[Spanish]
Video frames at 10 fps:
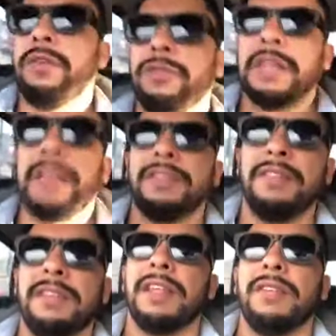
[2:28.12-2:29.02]
los
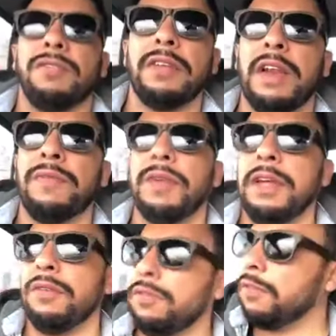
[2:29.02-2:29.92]
taxistas, los
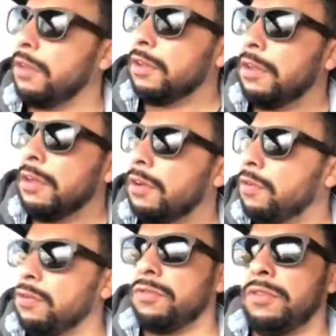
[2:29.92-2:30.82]
calafieros,
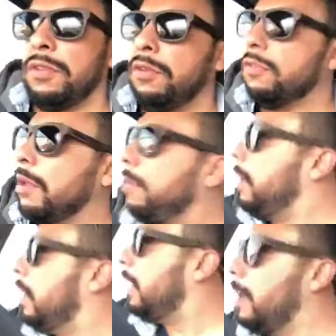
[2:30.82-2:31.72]
los, los que
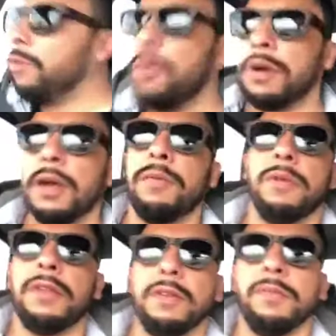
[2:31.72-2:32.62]
manejan la burra, como
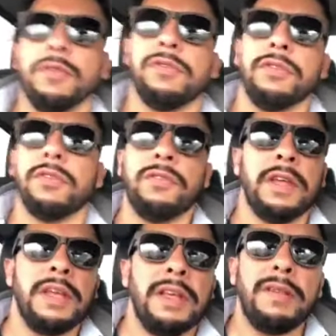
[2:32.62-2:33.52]
le decimos nosotros,
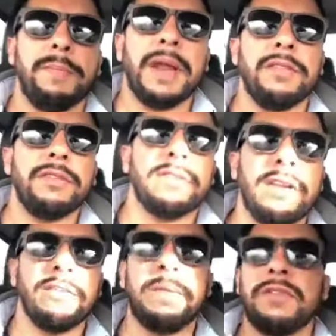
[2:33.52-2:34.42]
se paran donde
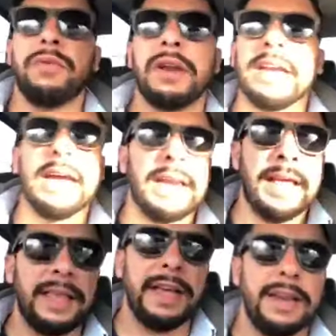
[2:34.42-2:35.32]
se les pegue su
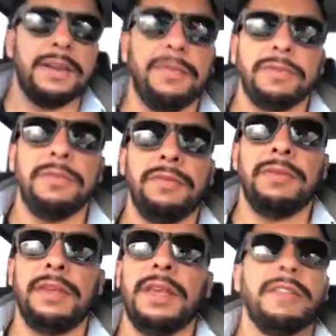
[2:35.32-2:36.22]
regalada gana, ¿no?
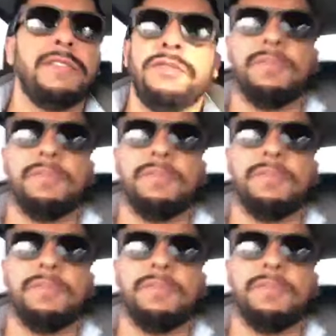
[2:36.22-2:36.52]
Y hacen sus